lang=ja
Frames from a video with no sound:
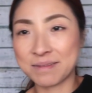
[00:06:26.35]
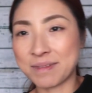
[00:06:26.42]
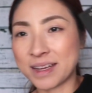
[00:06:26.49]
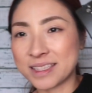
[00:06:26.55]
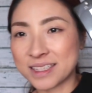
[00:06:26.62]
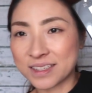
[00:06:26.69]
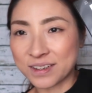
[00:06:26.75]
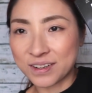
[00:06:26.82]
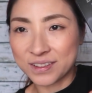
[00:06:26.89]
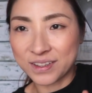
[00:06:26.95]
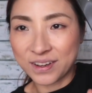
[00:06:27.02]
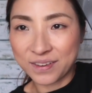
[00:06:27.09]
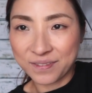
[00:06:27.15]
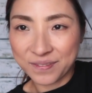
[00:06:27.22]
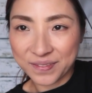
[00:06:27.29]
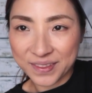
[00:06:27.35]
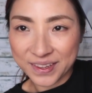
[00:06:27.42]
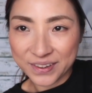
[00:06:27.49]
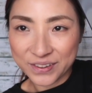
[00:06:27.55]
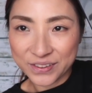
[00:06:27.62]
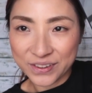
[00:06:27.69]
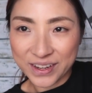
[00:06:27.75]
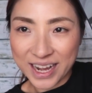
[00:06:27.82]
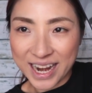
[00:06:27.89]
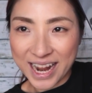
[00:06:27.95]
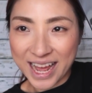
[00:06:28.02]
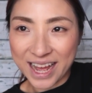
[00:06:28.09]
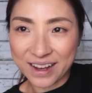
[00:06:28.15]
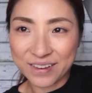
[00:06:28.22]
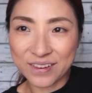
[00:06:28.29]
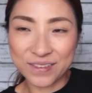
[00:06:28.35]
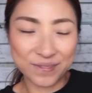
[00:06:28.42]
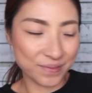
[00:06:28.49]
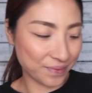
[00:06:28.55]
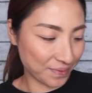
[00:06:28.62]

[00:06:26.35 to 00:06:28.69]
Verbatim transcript: まずこのこのカラーを、